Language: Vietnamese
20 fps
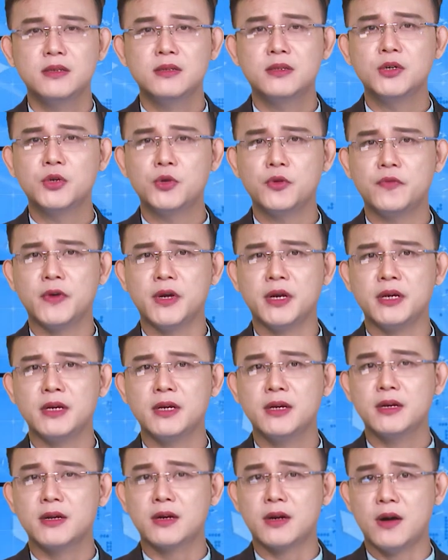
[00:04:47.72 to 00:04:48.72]
Thưa quý
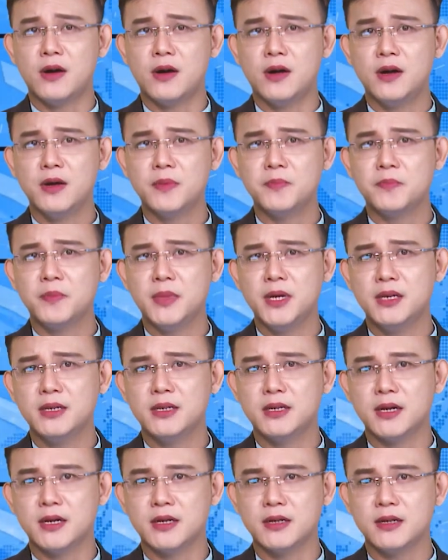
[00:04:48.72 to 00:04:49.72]
vị, Cỏ,
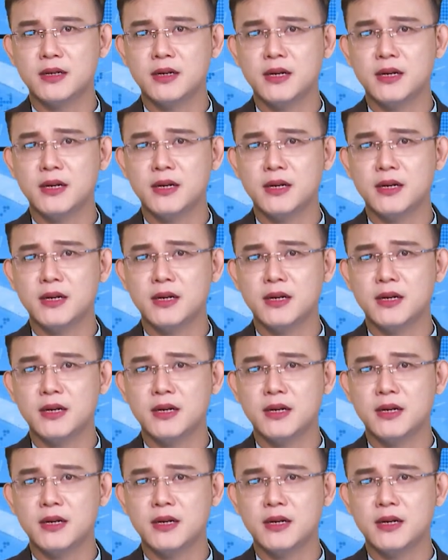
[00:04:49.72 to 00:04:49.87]
biên cần